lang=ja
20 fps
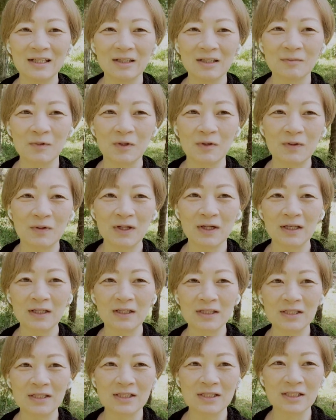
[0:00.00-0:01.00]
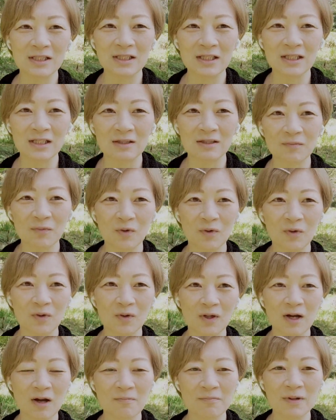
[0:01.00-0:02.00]
今は必死にも
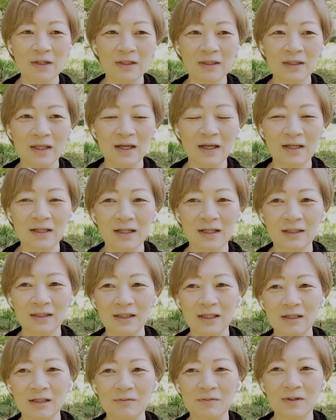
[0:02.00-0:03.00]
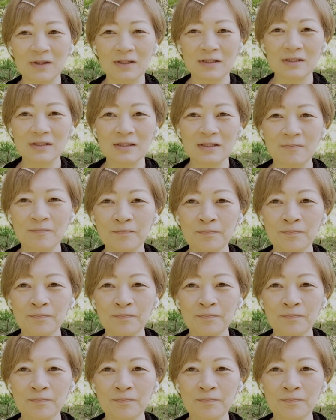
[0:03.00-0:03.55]
う頑張ってやっています。